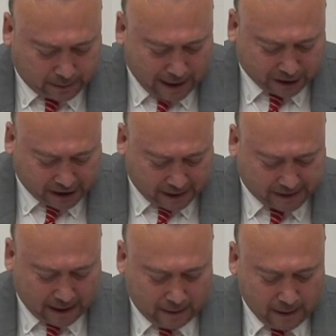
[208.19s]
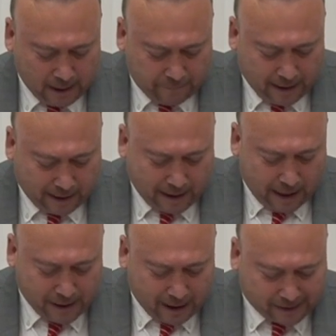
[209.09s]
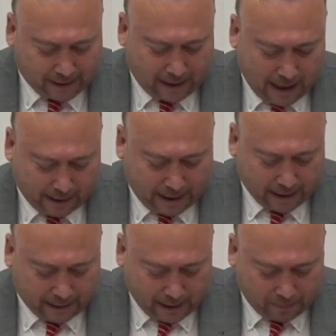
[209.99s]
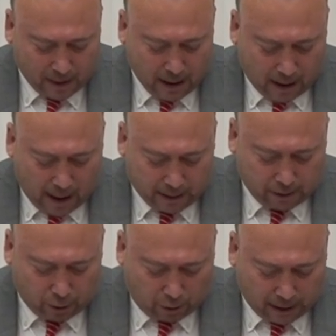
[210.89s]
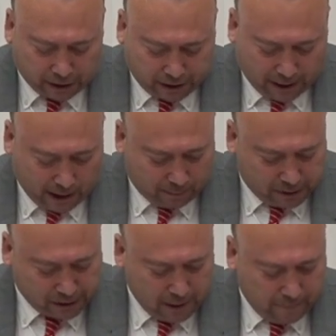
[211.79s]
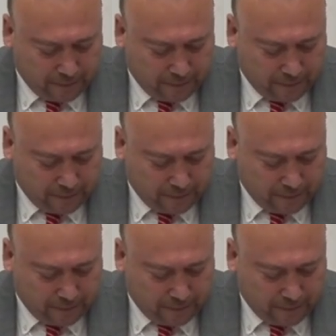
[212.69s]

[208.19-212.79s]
gerçekse veriler nasıl elde edilip hangi yolla çıkarılmış